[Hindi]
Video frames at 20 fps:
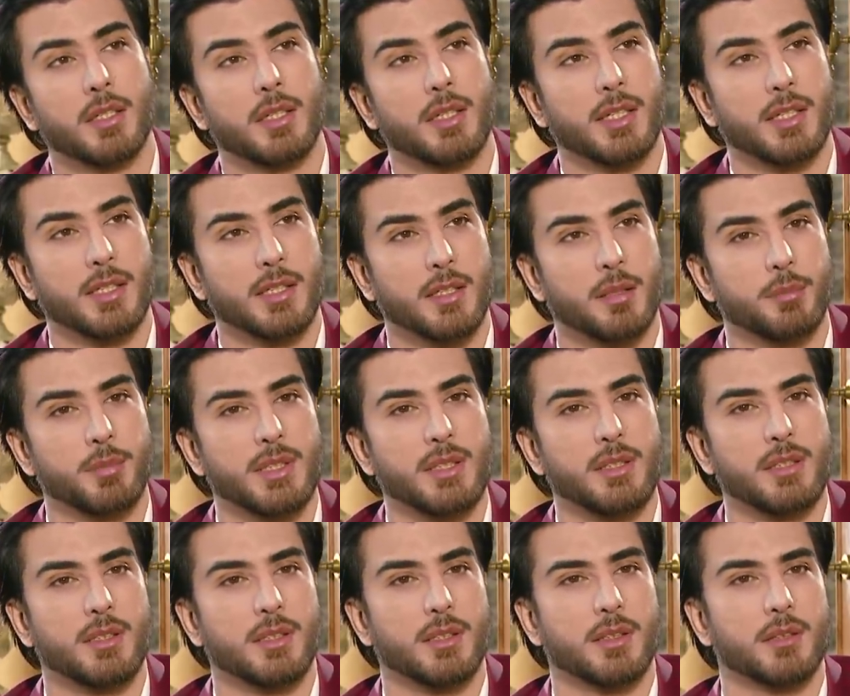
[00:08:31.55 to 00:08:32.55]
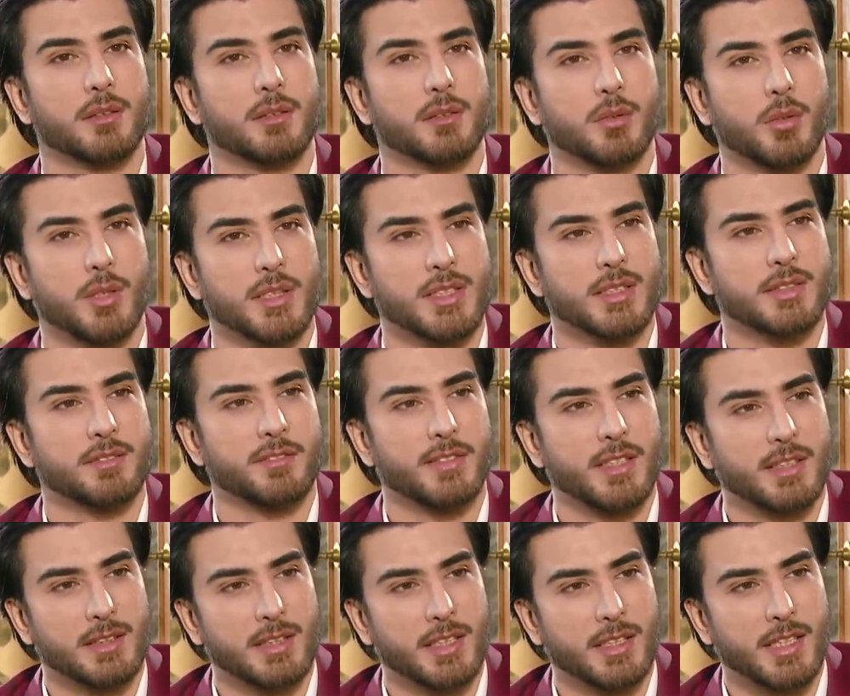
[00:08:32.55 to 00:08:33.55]
लेकिन अभी थोड़ा सा
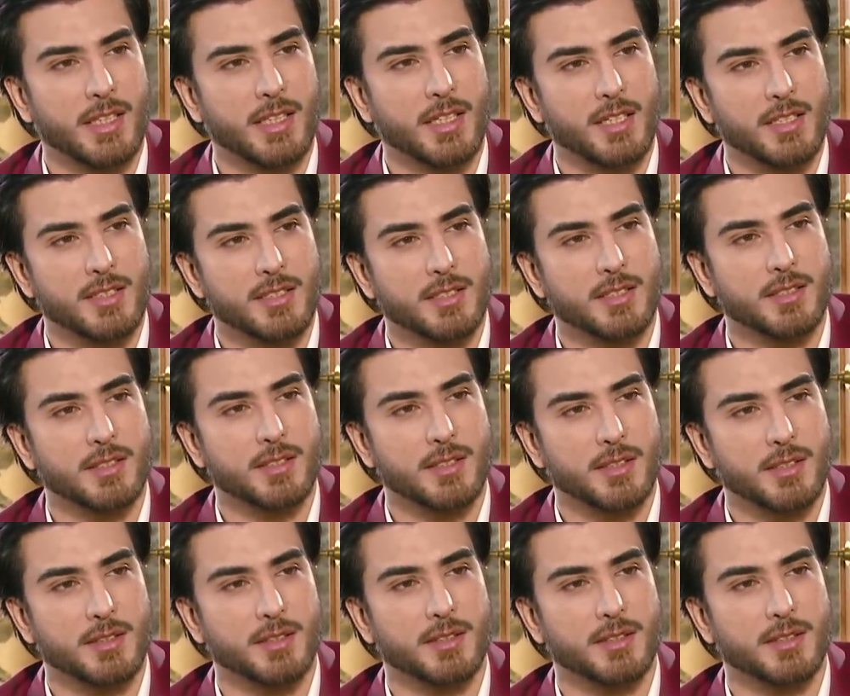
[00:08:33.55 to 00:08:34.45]
वक्त लगेगा इस हम्म।